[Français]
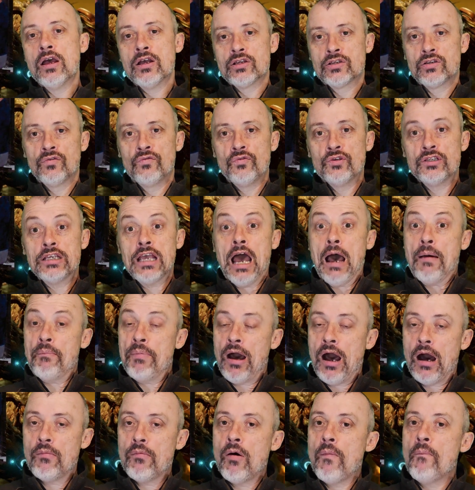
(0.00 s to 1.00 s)
se faisait
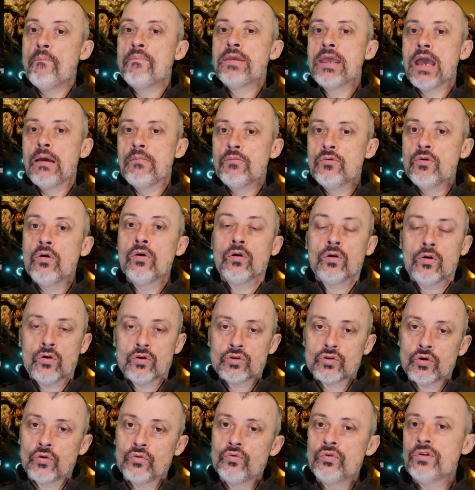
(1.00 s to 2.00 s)
apparemment bien mieux
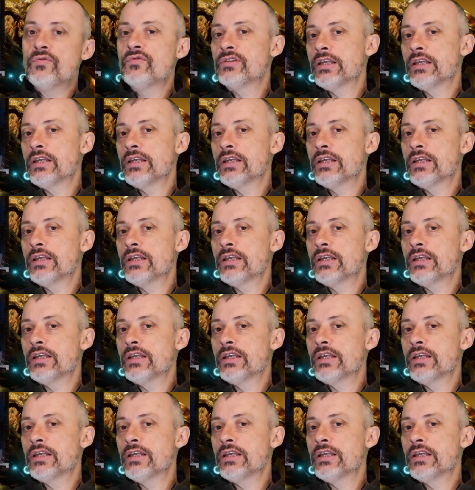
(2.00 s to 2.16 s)
qu'aujourd'hui.